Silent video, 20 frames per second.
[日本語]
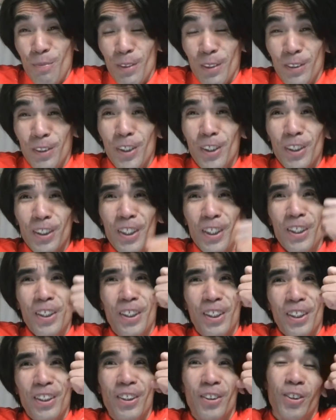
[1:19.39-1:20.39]
行きたい
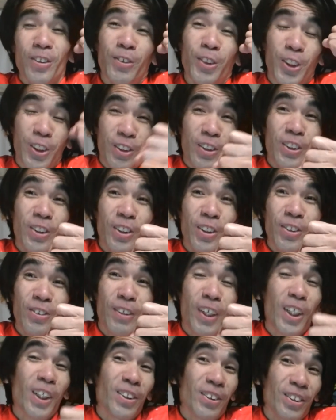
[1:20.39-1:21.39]
から応募してるんだよ。わ
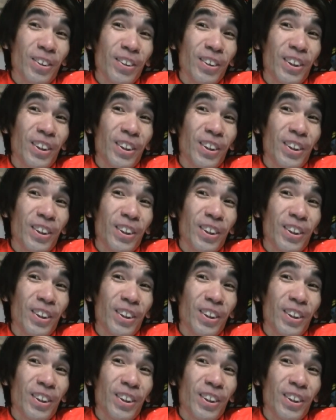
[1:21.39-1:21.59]
かる？